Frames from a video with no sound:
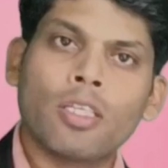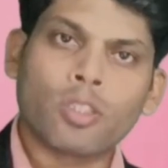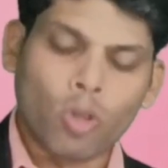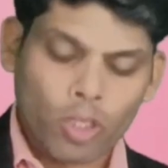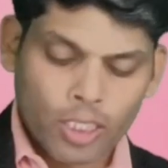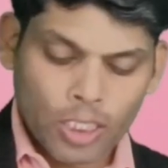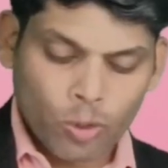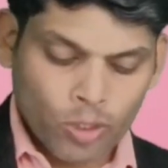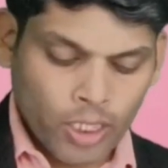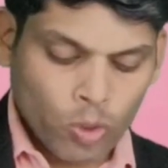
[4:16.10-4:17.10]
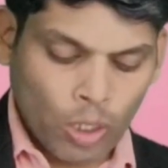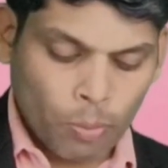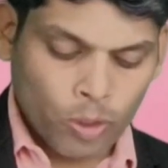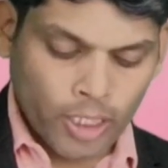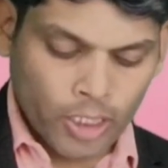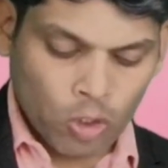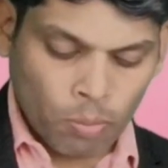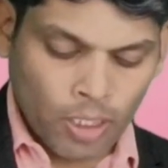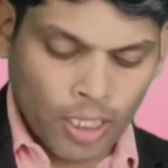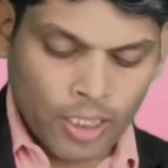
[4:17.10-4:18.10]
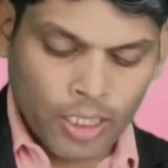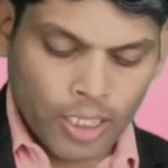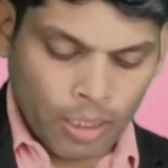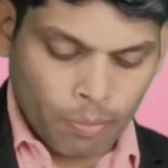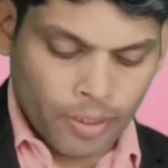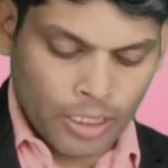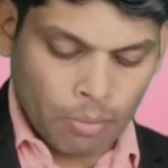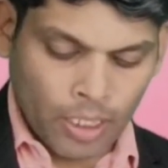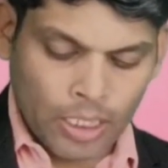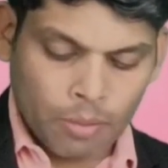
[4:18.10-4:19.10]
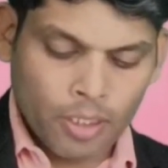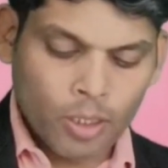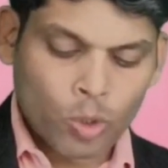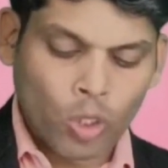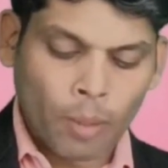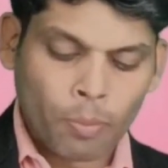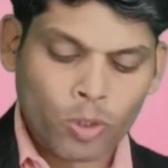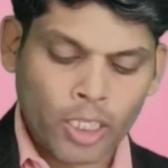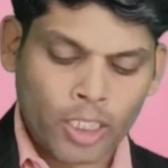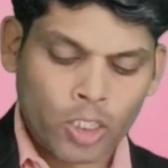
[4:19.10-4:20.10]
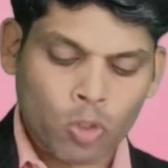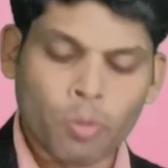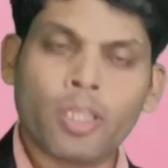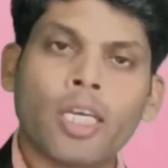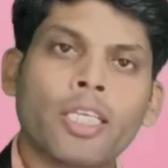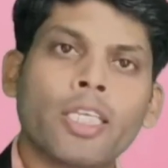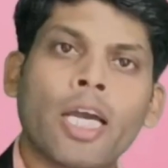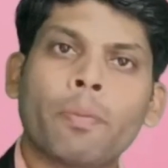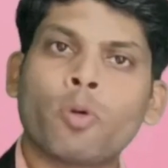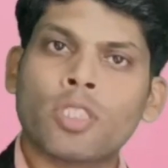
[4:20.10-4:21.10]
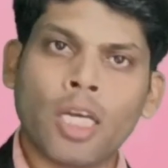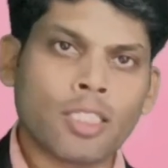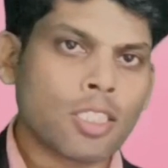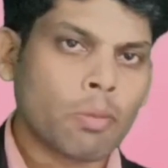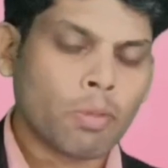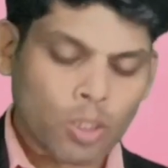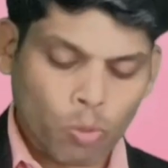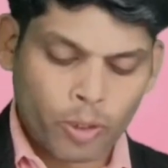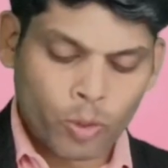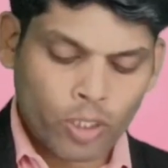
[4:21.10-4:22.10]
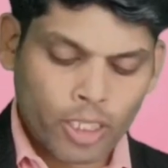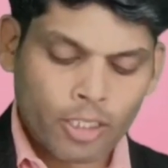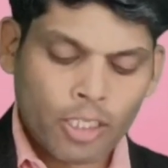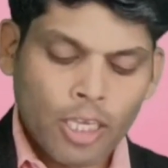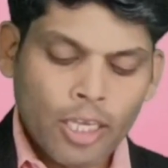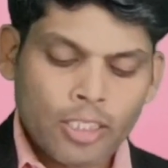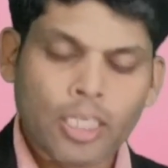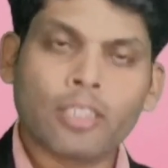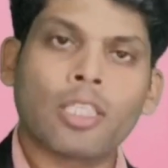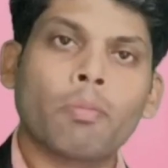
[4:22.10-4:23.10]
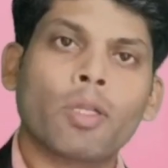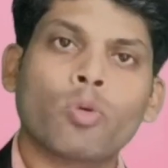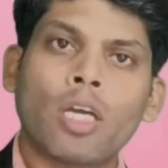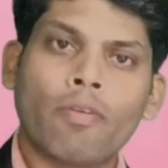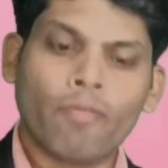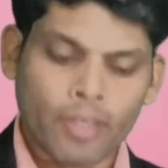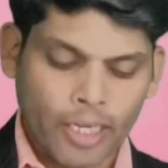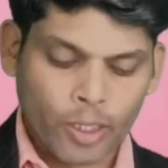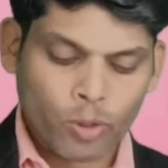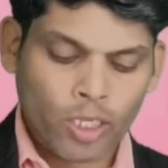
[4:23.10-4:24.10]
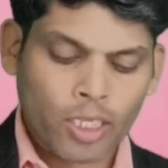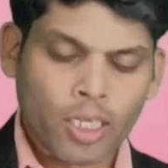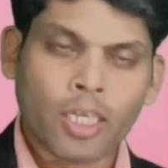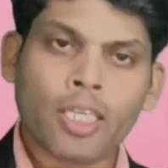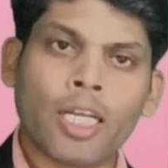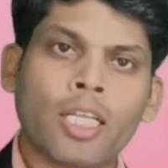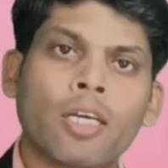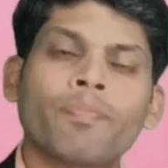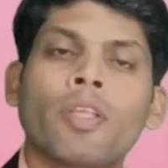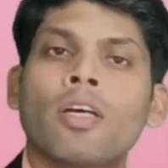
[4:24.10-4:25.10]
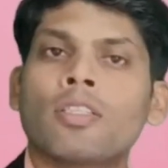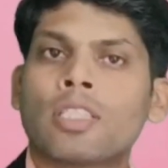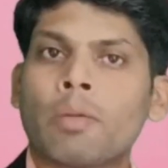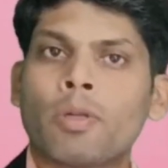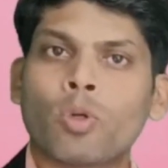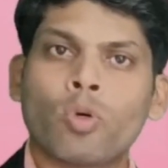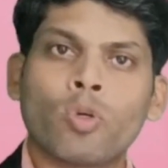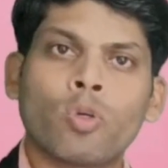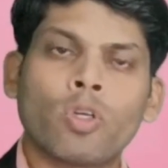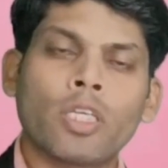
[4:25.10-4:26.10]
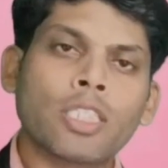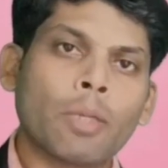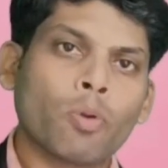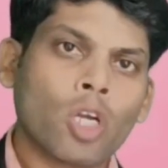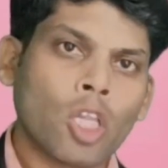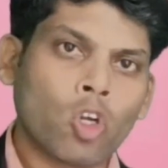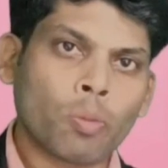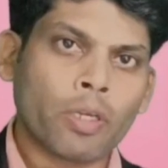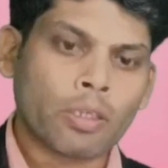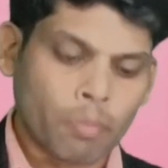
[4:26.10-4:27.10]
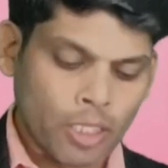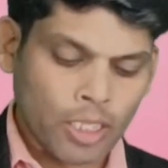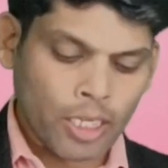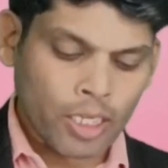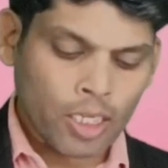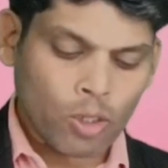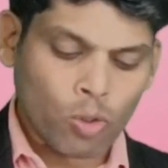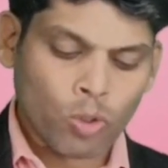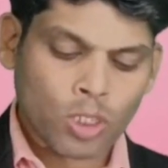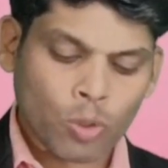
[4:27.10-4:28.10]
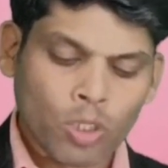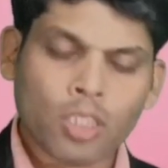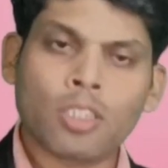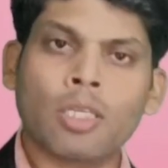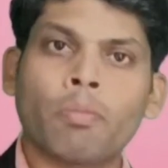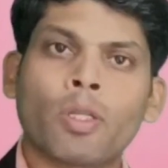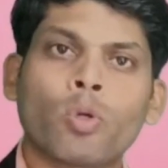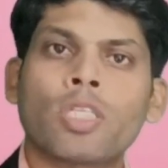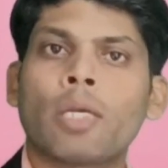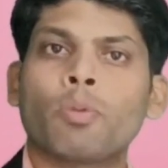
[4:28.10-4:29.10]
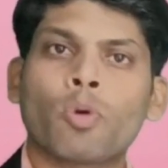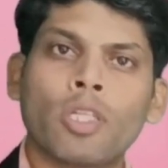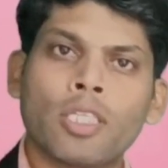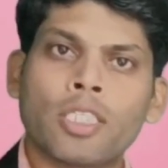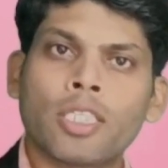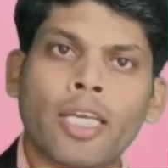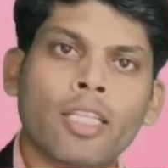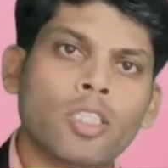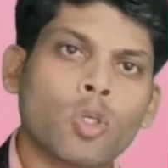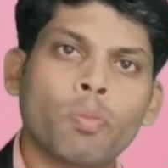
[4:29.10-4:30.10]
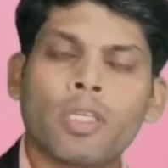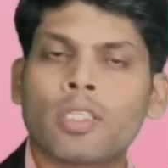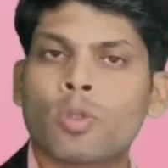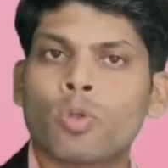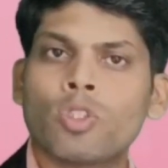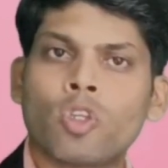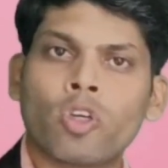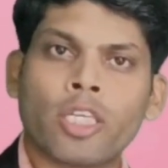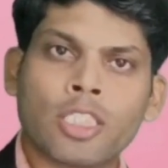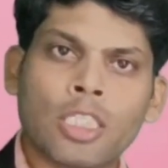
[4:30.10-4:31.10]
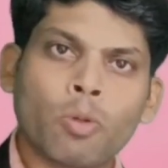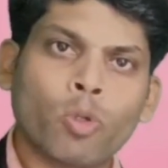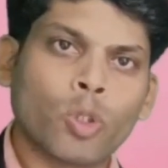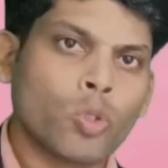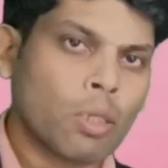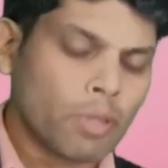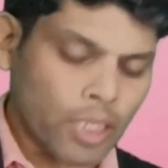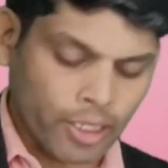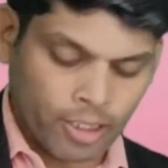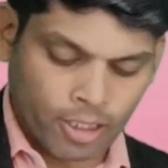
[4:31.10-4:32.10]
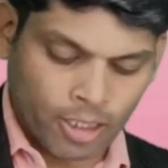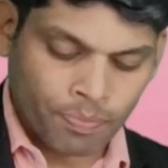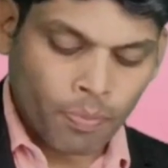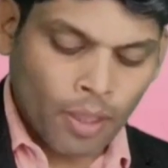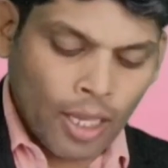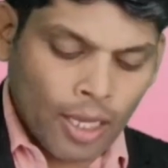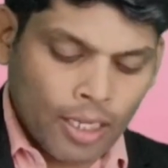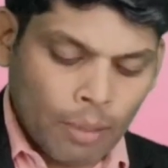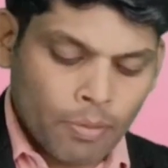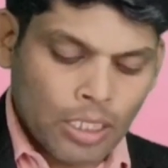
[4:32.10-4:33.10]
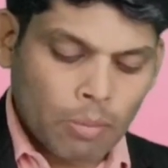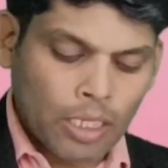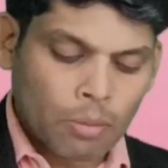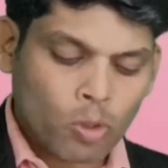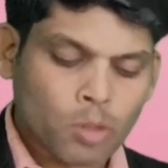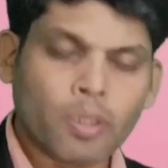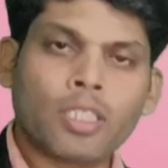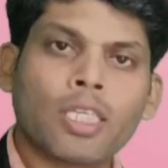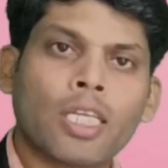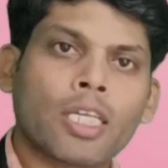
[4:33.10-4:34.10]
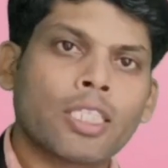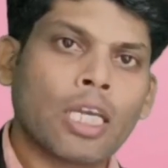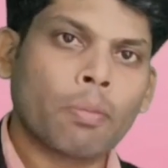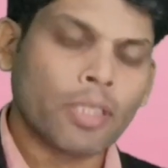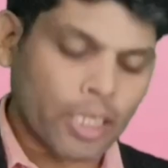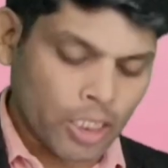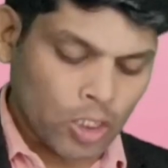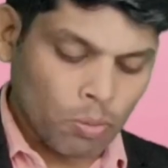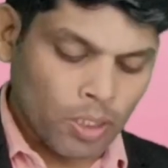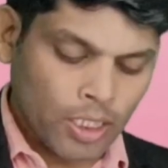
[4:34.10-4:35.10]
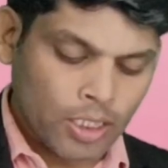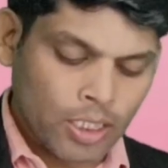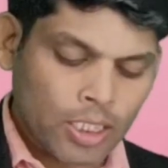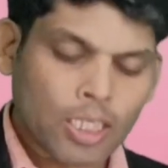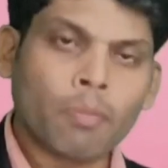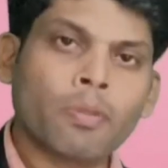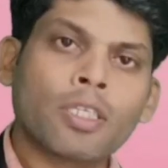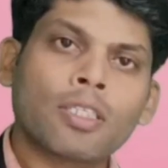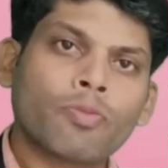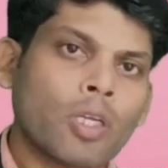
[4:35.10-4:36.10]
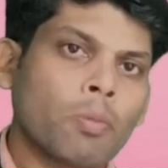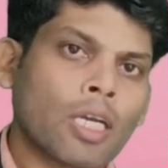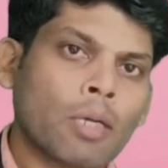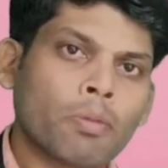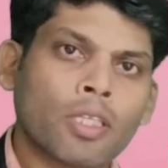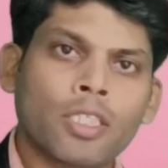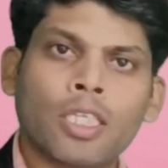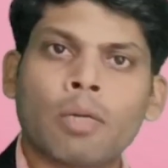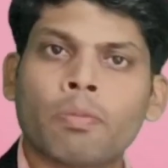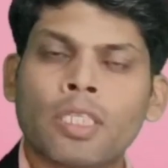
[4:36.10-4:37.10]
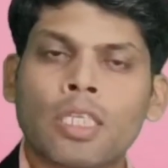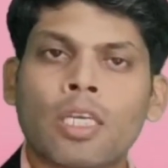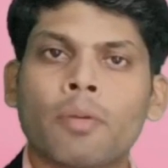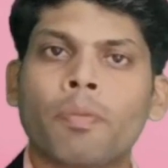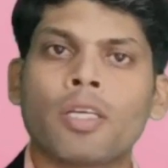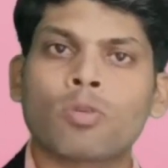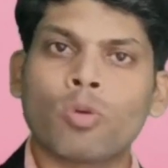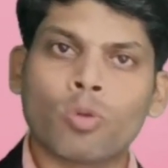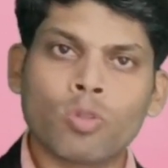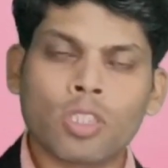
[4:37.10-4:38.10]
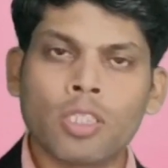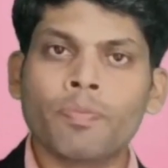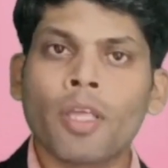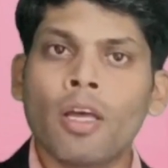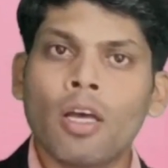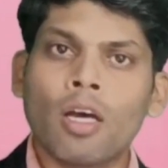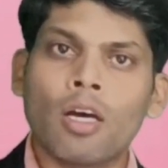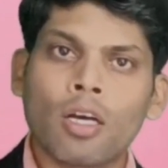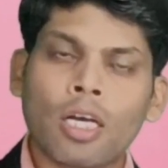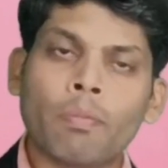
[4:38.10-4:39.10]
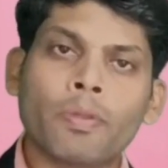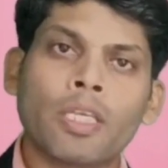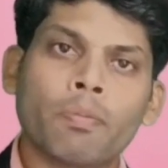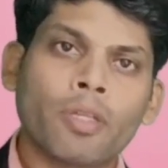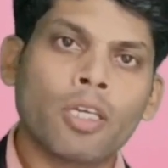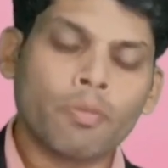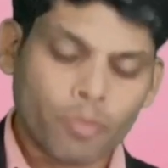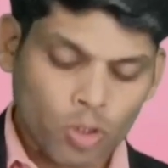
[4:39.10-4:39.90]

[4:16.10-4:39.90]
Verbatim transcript: स्क्रॉल करना होता है तो आपको देखने को मिल जाता है कंपनी के बारे में तो आपको देखने को मिलता है ये आई पी चार सितंबर से ओपन हुआ है छः सितंबर को ये ऑफर एंड हो जाएगा ग्यारह सितंबर को इस आई का अलॉटमेंट मिल जाएगा और चौदह सितंबर को इस आई की लिस्टिंग एन और बी दोनों स्टॉक एक्सचेंज पर होती हुई हमें दिखाई देंगी कंपनी के बारे में कुछ बेसिक जानकारी यहाँ पे देखने को मिल जाती है कि कंपनी किस फील्ड में काम कर रही है कंपनी के पास कौन कौन सी कंपनी अपना